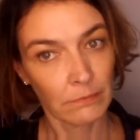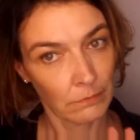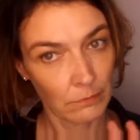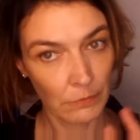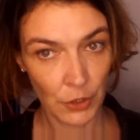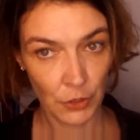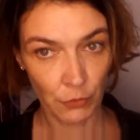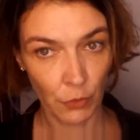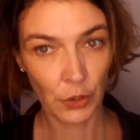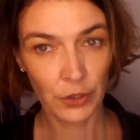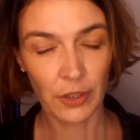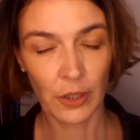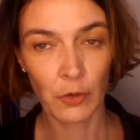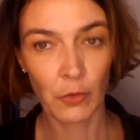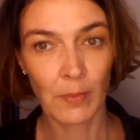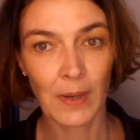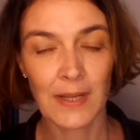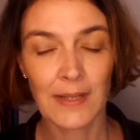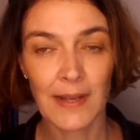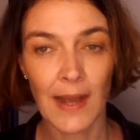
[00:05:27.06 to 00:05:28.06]
Ich wollte ja nur
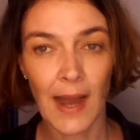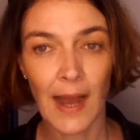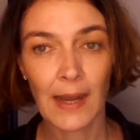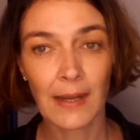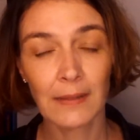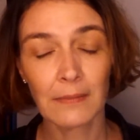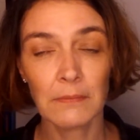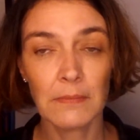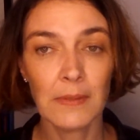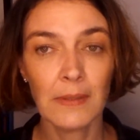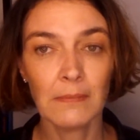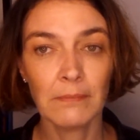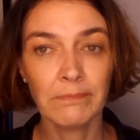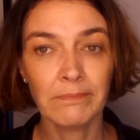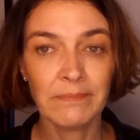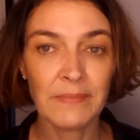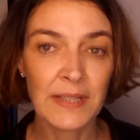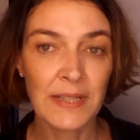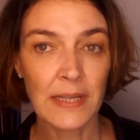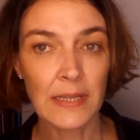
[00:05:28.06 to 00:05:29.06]
mal sagen,
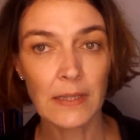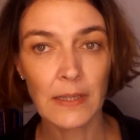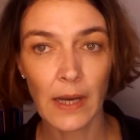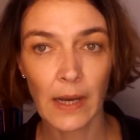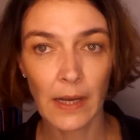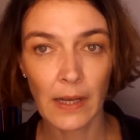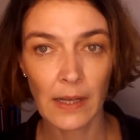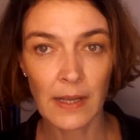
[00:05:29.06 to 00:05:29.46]
sicher,